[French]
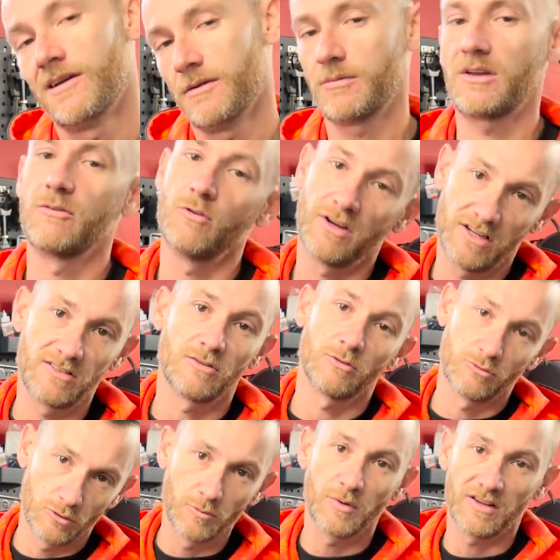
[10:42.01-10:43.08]
prévoyez-en
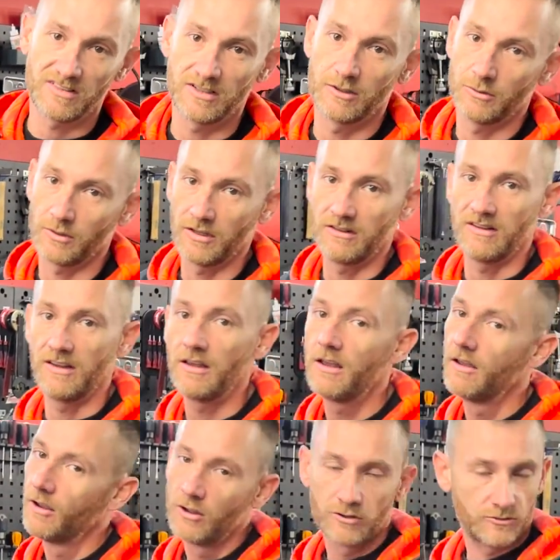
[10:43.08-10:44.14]
deux par sécurité,
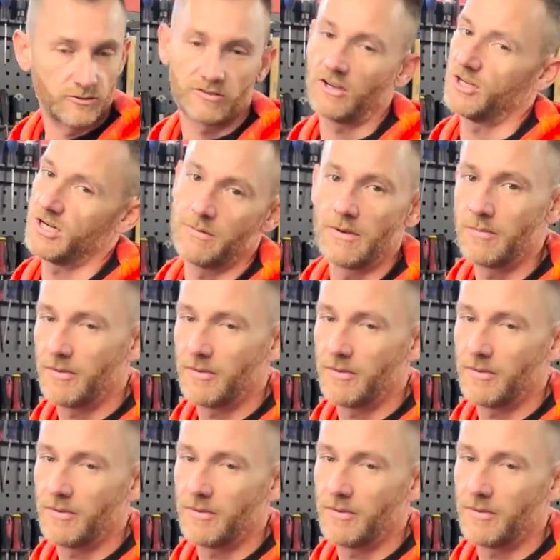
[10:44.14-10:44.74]
ce ne sera jamais